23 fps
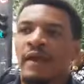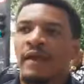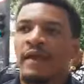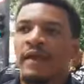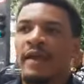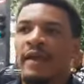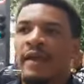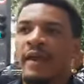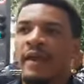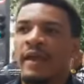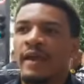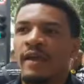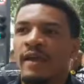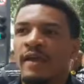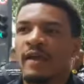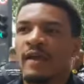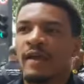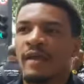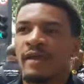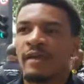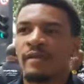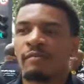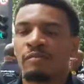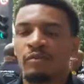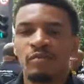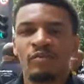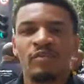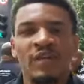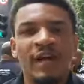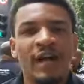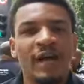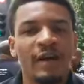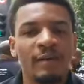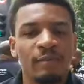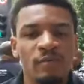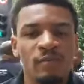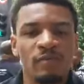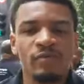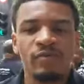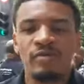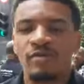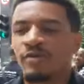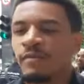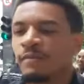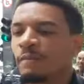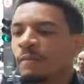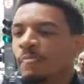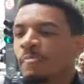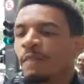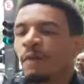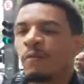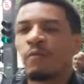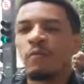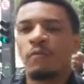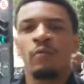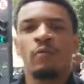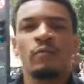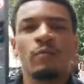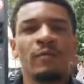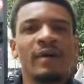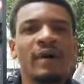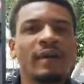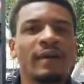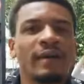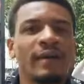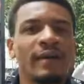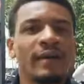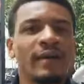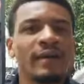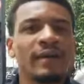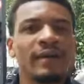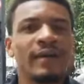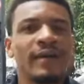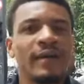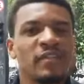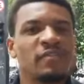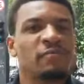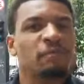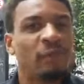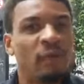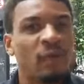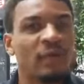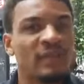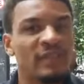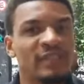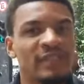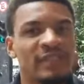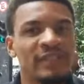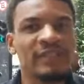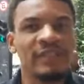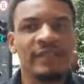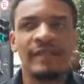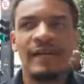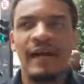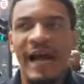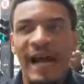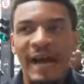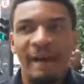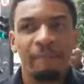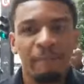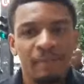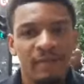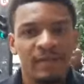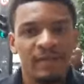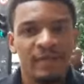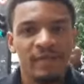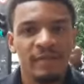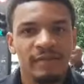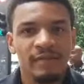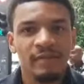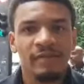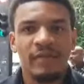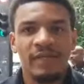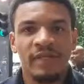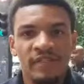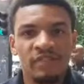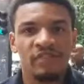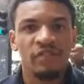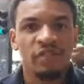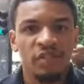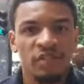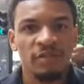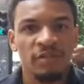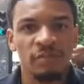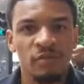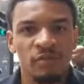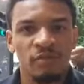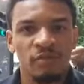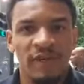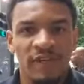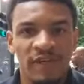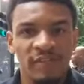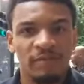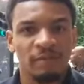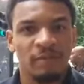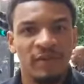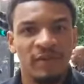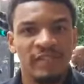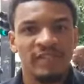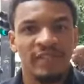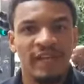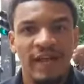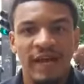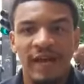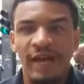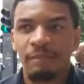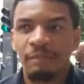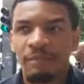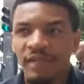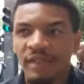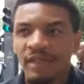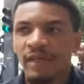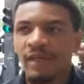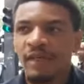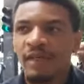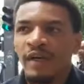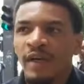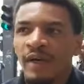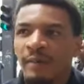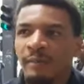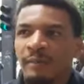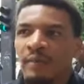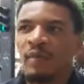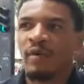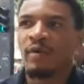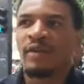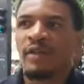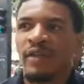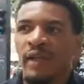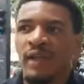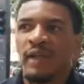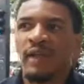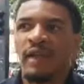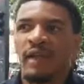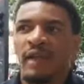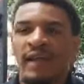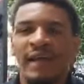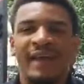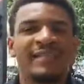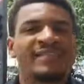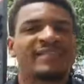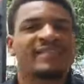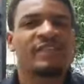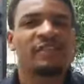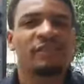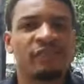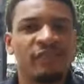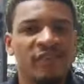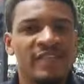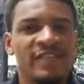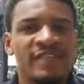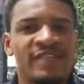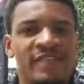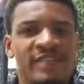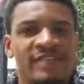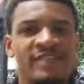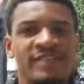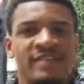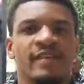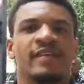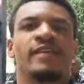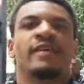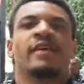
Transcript: é, buscarmos uma resposta rápida, exigimos uma resposta rápida, porque as defesas